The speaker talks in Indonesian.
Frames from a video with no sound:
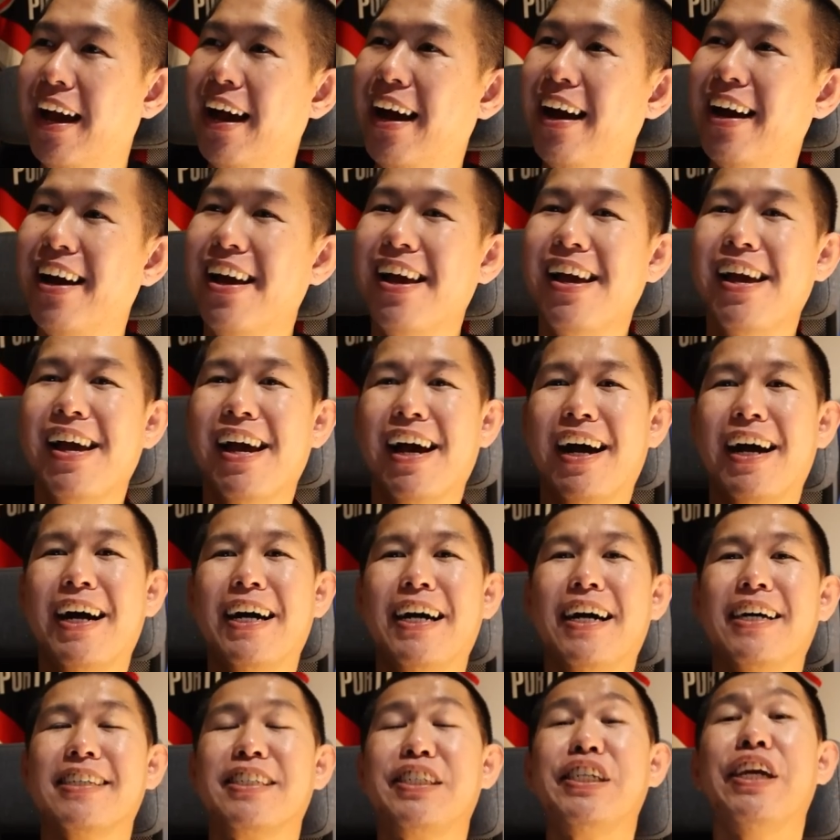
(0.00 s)
yang
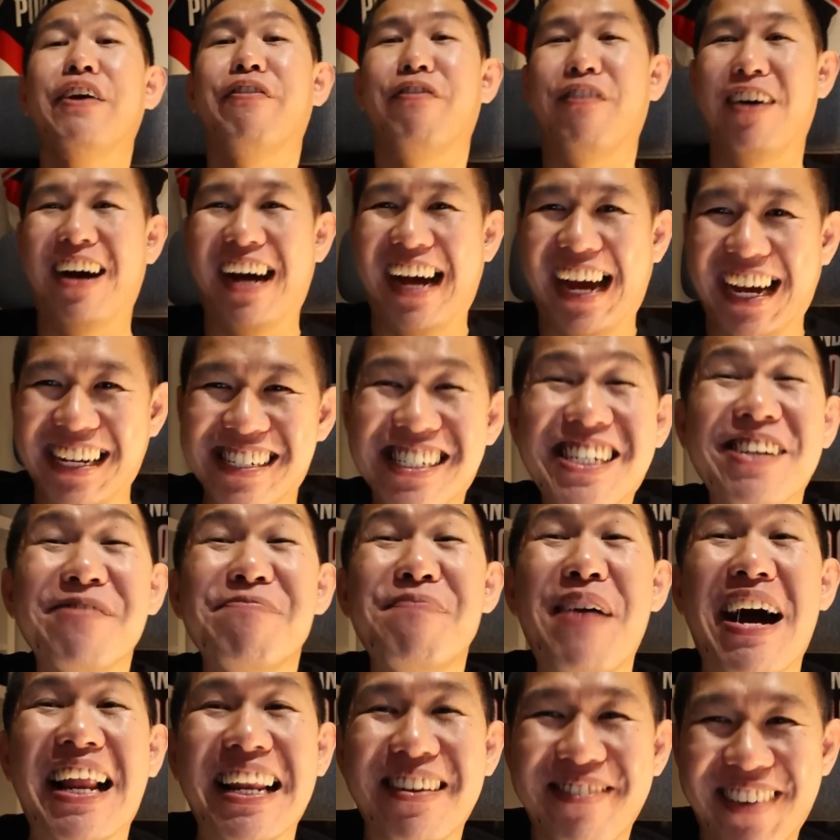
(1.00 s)
uh, shift ah shift
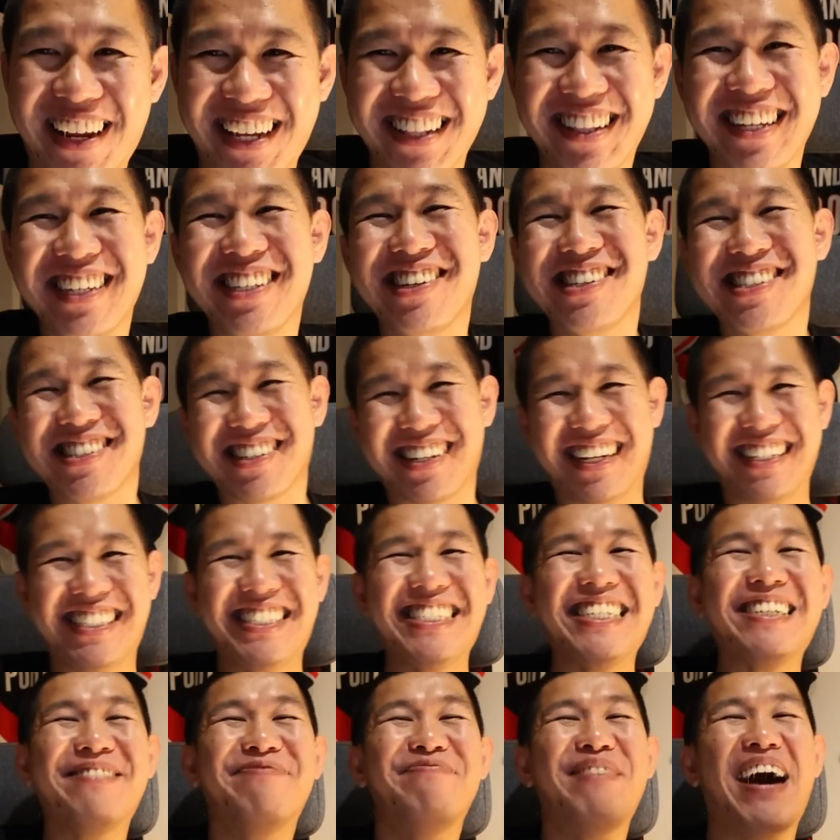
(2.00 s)
malam lah itu yang cocok lah
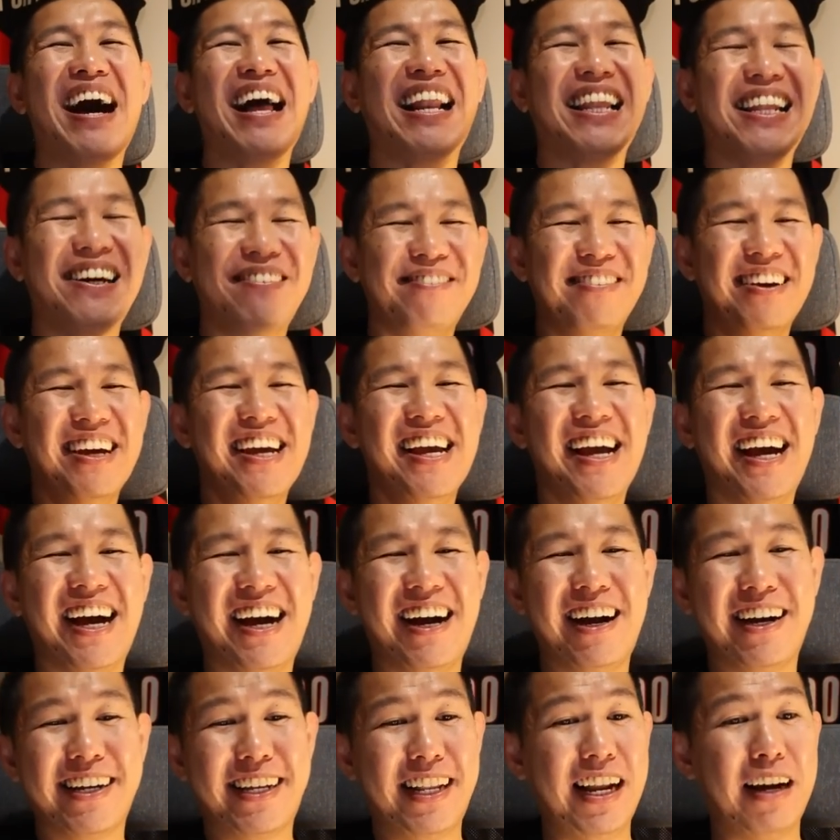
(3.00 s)
shift malam
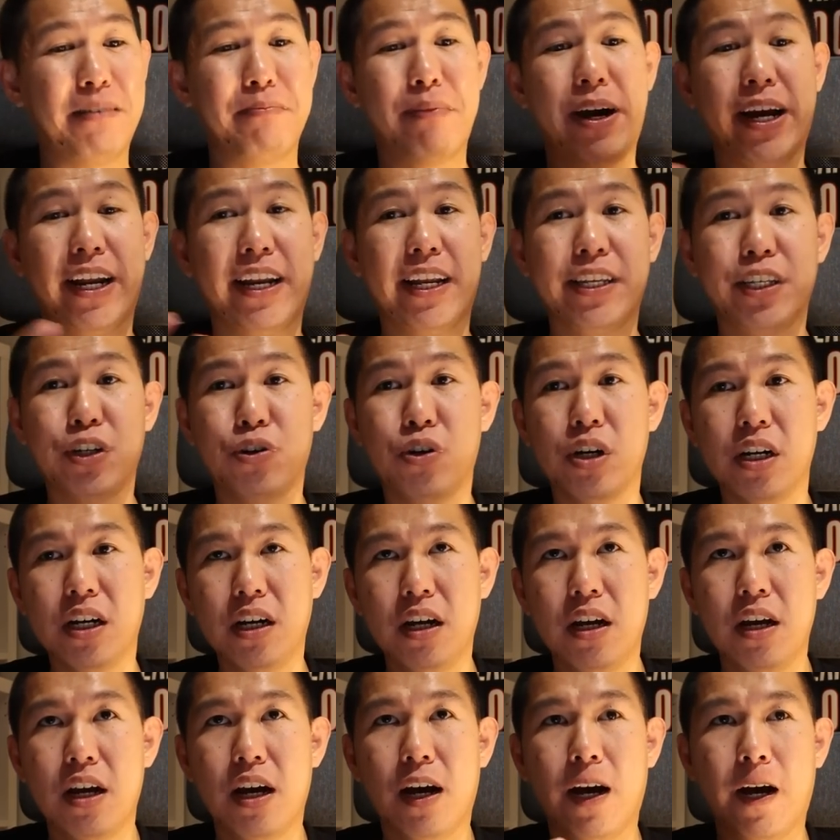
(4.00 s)
uh, gila kemarin aja gue
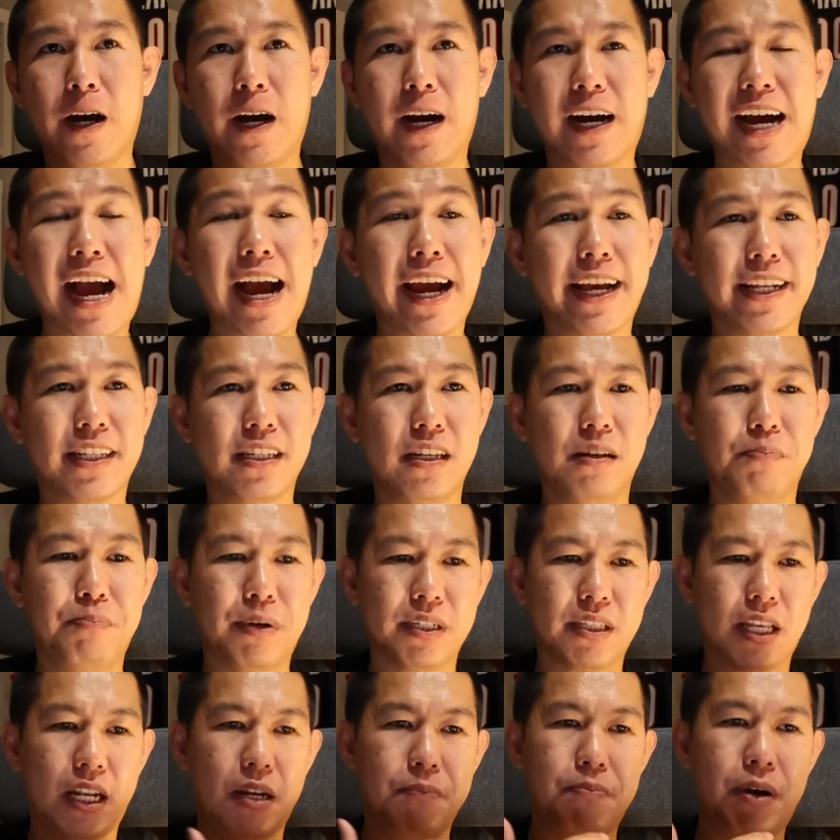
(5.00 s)
uh, kaget sih pas
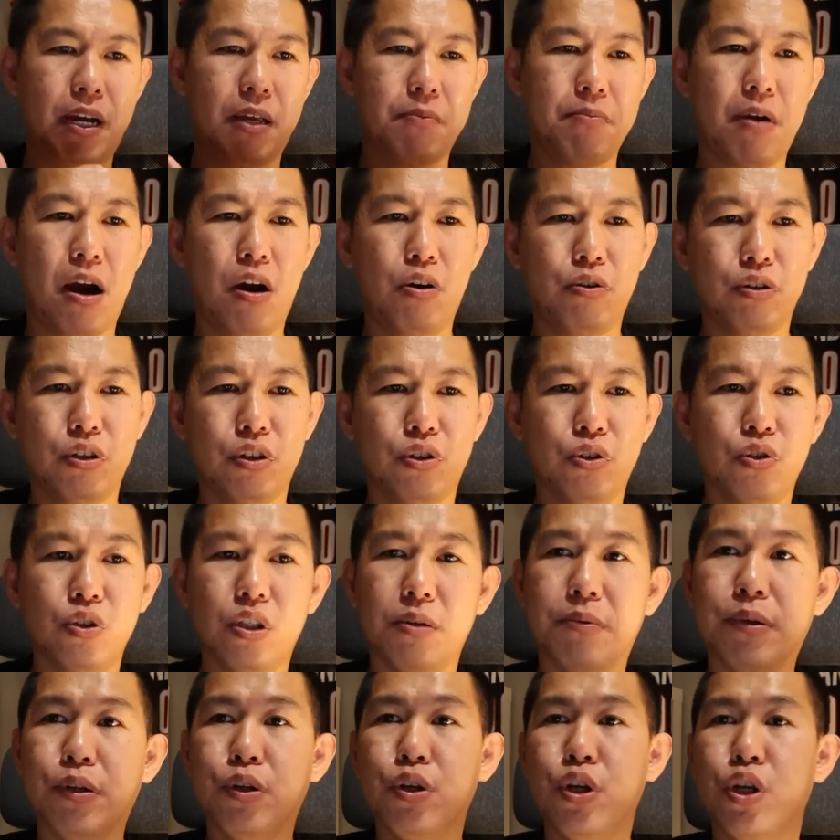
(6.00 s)
tadi pagi bangun itu
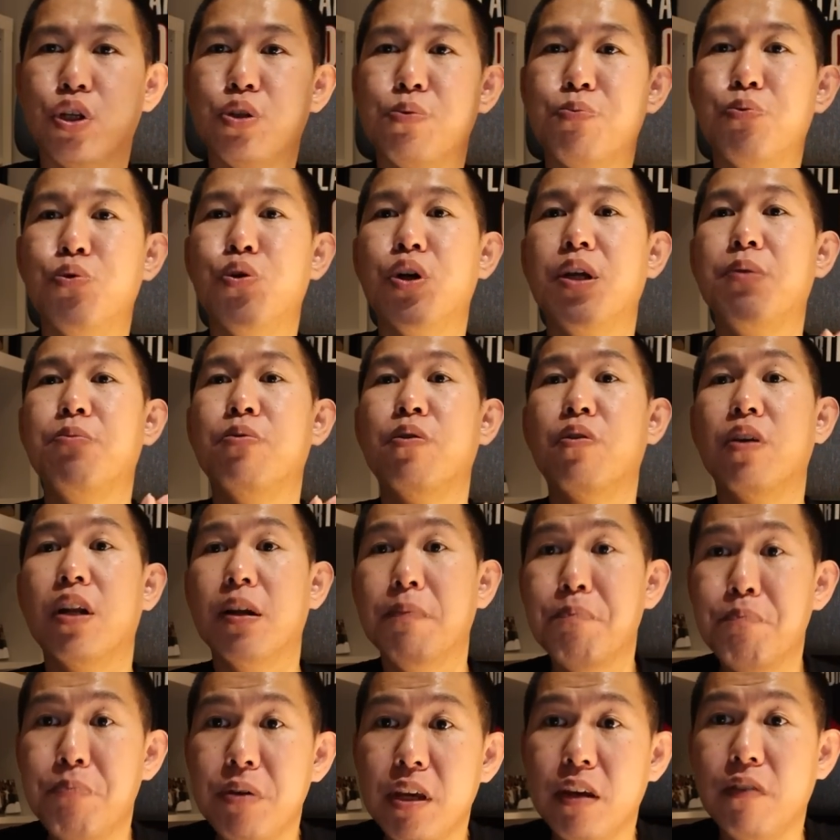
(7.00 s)
tiba-tiba udah sepuluh ribu
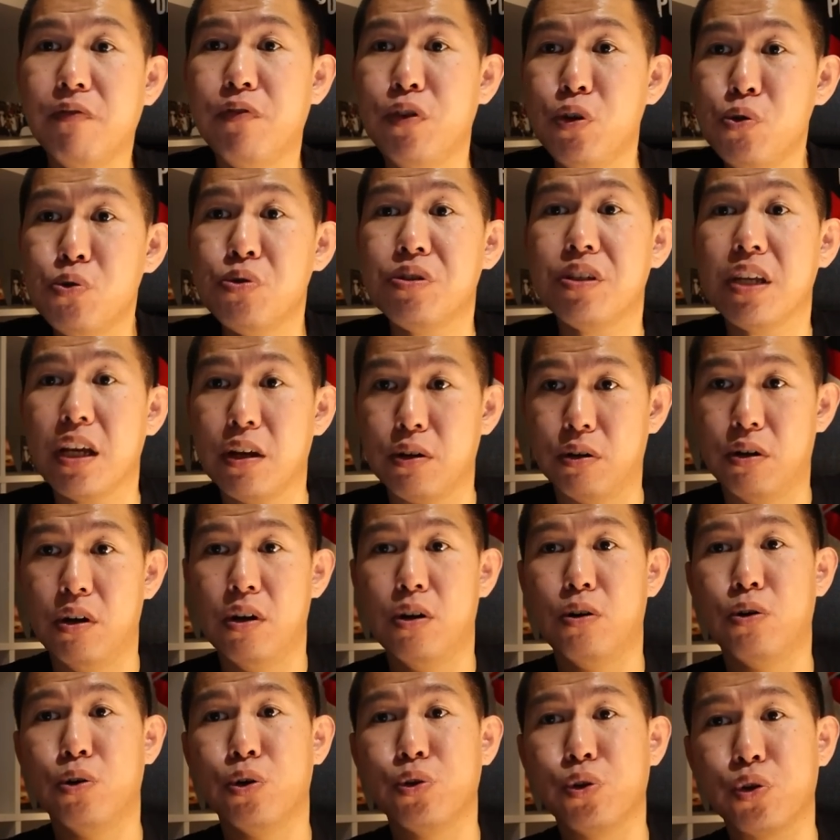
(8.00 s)
lebih viewsnya
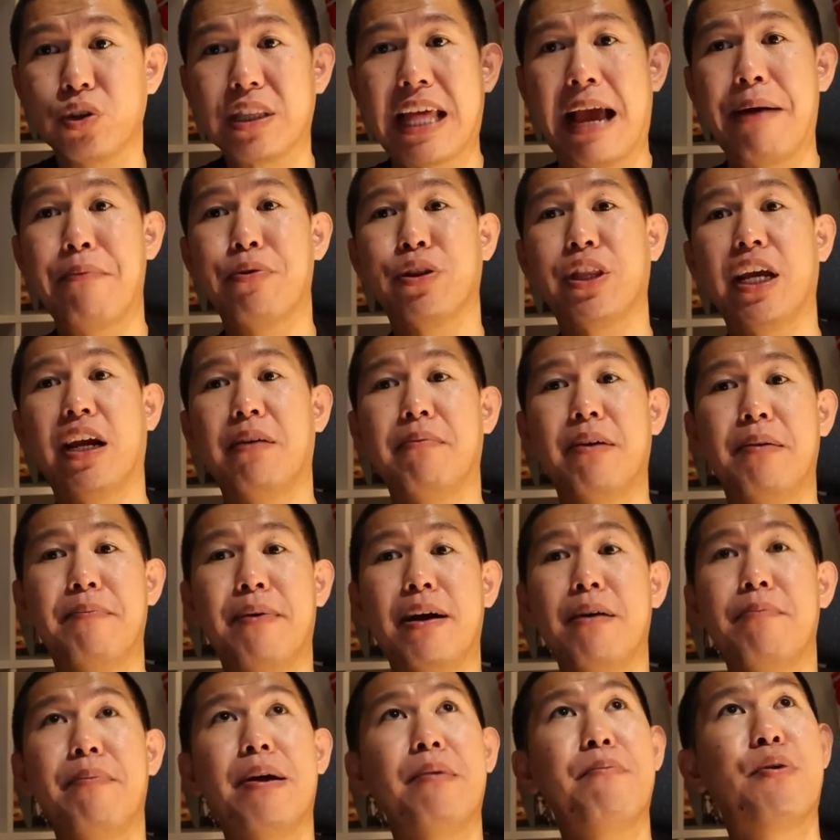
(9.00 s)
loh untuk time out yang kemarin
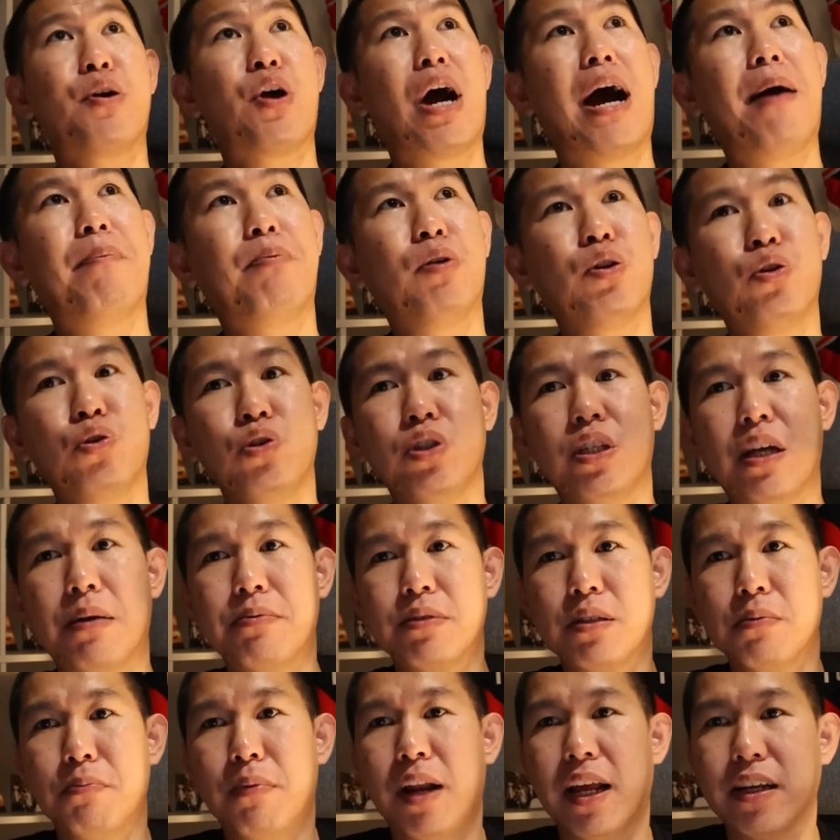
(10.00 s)
malam baru upload tuh
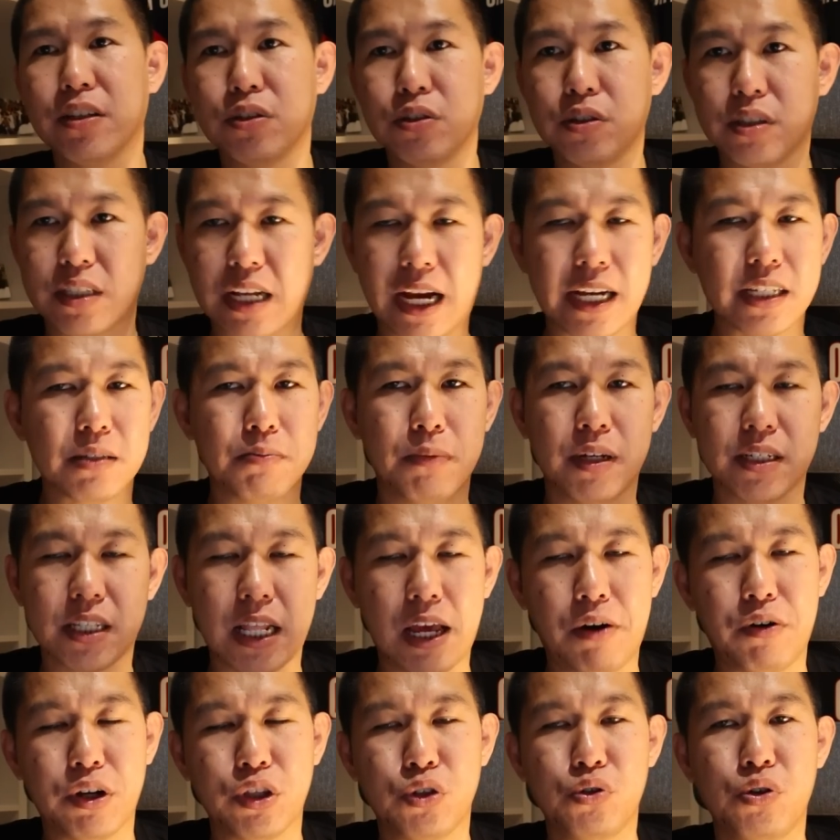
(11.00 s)
jam sebelas setengah sebelas
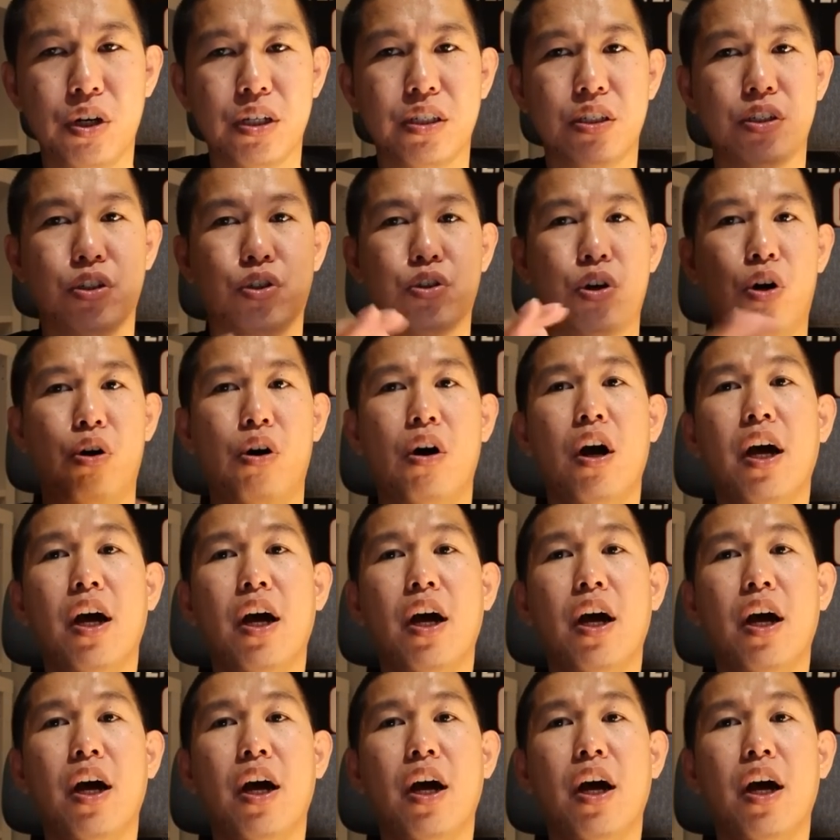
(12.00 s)
lewat juga sih so